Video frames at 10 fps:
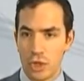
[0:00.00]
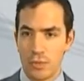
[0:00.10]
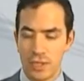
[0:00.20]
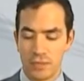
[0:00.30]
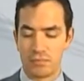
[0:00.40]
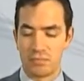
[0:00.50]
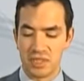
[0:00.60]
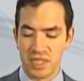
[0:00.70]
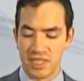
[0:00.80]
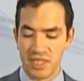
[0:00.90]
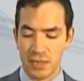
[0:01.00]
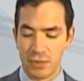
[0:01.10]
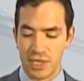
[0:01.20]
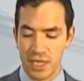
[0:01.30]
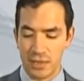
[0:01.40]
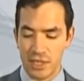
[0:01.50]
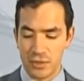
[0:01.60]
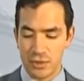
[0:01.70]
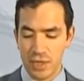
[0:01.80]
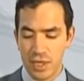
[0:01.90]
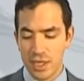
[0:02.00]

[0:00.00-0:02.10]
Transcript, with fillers: nombre si quisiéramos aquí mismo